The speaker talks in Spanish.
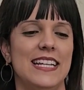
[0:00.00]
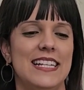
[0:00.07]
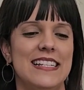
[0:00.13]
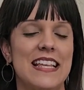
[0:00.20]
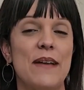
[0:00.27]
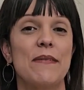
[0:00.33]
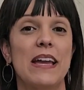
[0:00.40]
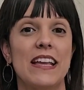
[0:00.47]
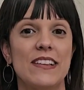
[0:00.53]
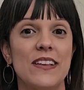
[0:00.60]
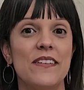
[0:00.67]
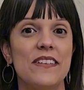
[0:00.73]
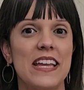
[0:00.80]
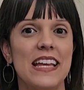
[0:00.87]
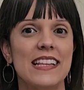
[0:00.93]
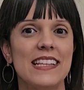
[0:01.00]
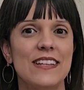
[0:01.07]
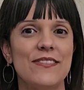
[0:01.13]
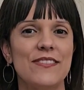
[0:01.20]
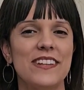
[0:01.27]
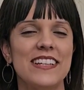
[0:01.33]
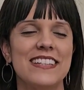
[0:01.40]
Se me hizo bien
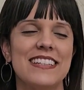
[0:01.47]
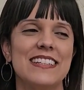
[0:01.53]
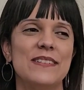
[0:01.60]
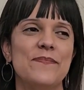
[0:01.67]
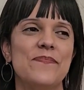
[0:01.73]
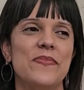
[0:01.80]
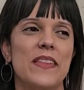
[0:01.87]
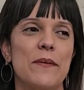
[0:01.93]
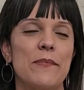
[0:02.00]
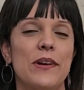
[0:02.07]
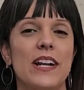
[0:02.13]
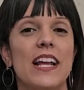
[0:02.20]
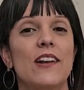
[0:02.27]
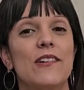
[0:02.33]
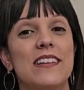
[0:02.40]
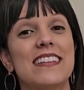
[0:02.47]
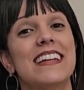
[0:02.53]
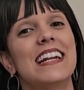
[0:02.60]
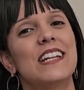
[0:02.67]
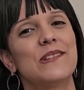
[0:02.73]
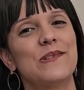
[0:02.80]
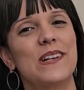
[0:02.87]
difícil porque lo hice
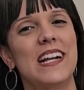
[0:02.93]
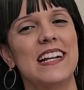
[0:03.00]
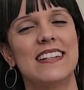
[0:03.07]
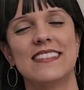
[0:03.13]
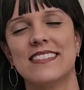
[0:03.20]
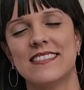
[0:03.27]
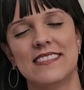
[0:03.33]
natural.